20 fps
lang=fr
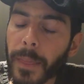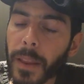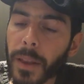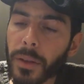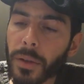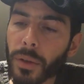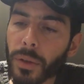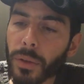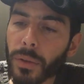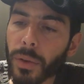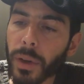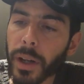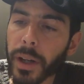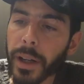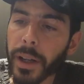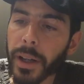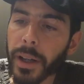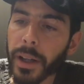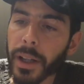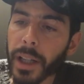Donc
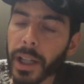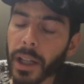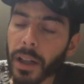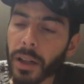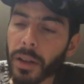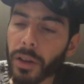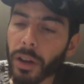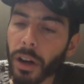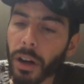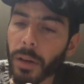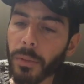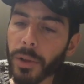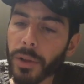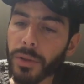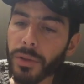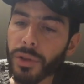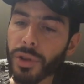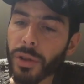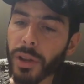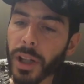ouais, et euh, normalement
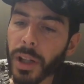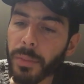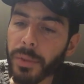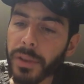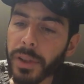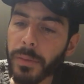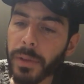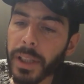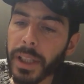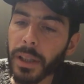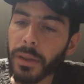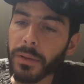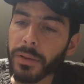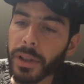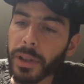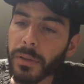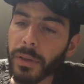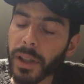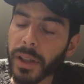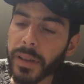donc j'aurai la possibilité de
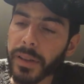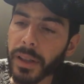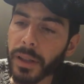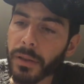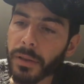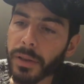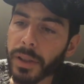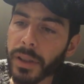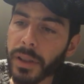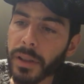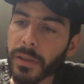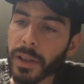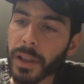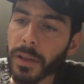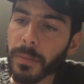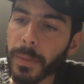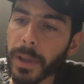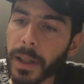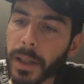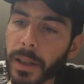continuer à les synchroniser
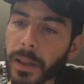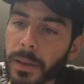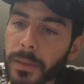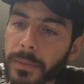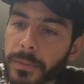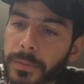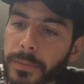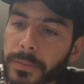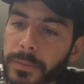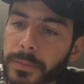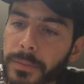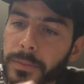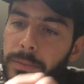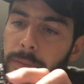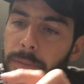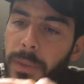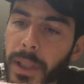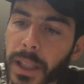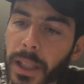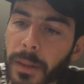avec ma,
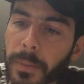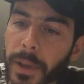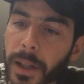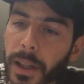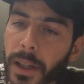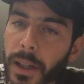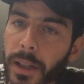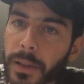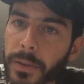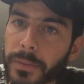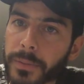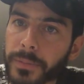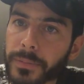ma caméra.